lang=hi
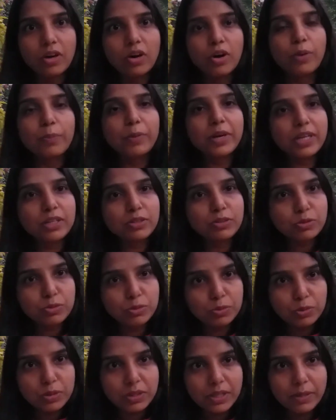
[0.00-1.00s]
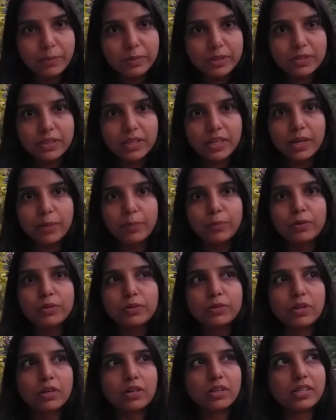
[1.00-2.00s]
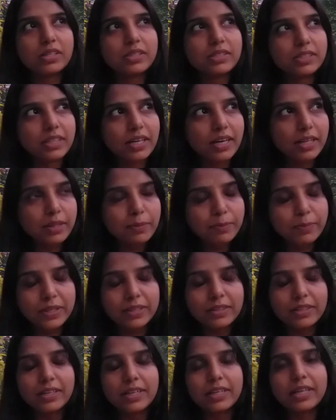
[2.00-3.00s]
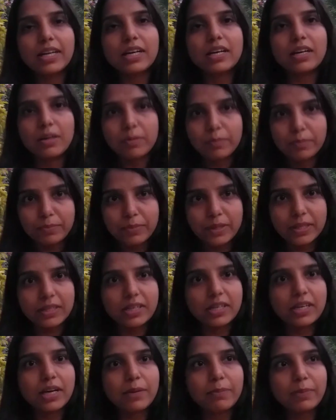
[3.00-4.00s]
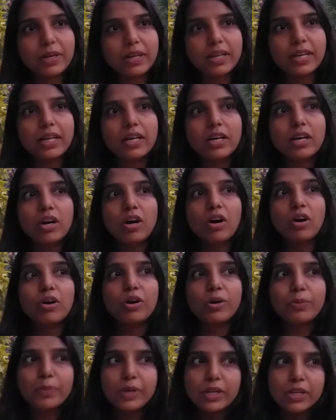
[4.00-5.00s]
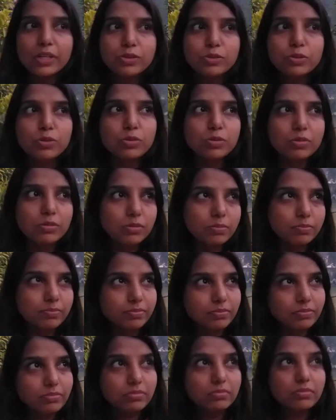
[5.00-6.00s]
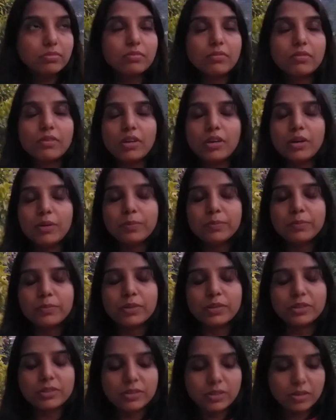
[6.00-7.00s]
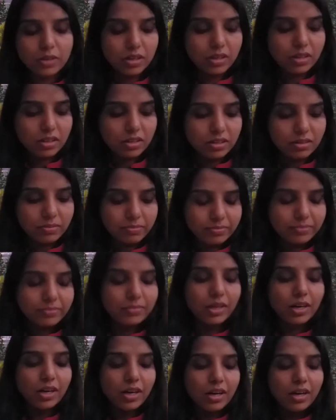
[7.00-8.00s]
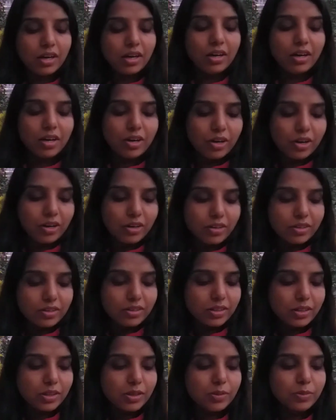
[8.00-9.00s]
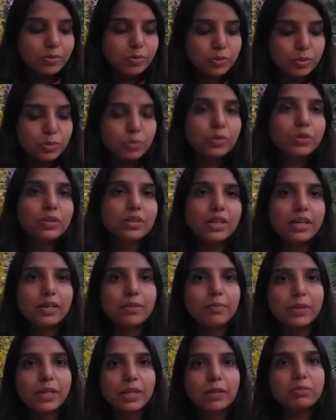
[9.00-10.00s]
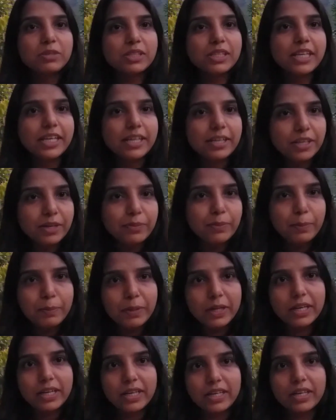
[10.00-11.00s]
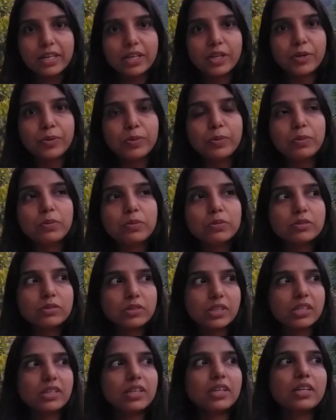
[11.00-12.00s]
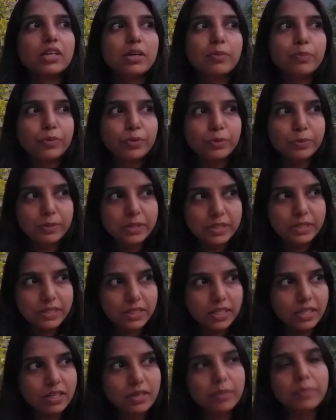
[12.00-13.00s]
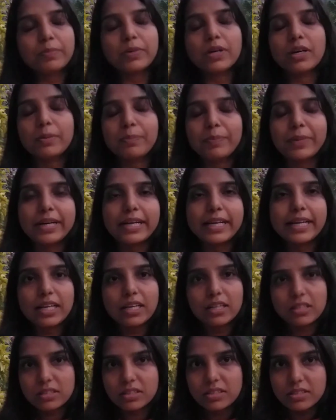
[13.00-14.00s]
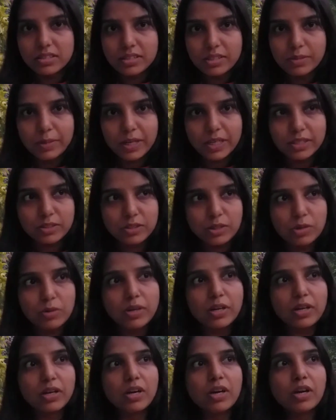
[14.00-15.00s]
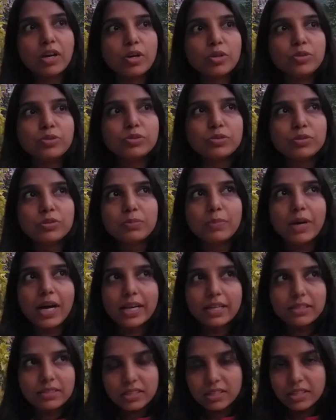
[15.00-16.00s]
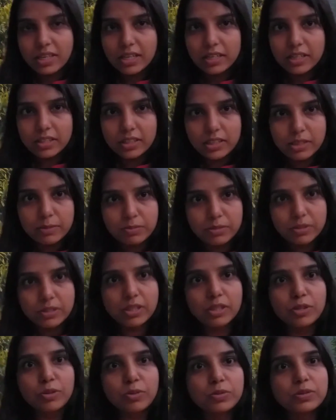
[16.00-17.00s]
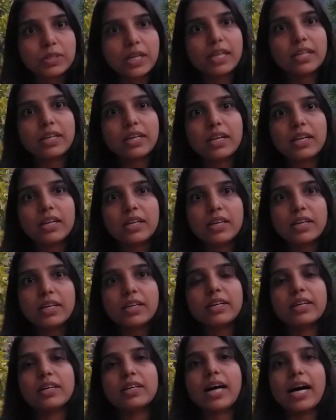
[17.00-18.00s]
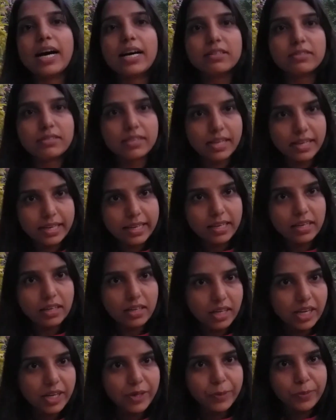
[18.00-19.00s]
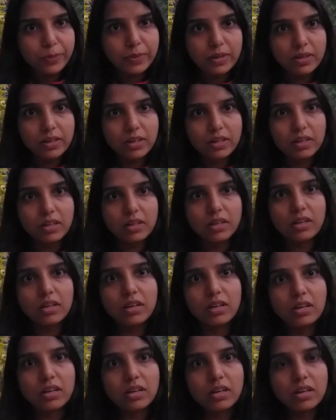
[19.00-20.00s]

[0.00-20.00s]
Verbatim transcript: और मेरा जो शोध का विषय है वो चांद पत्रिका पत्रिका पर है और मेरी जो आ, आ, और सूद मतलब जिनके अंडर में मैं कर रही हूँ उन सर का नाम प्रोफेसर प्रणय कृष्ण श्रीवास्तव हैं जो भारत सरकार की तरफ से दो साल के लिए ऑस्ट्रेलिया गए हुए हैं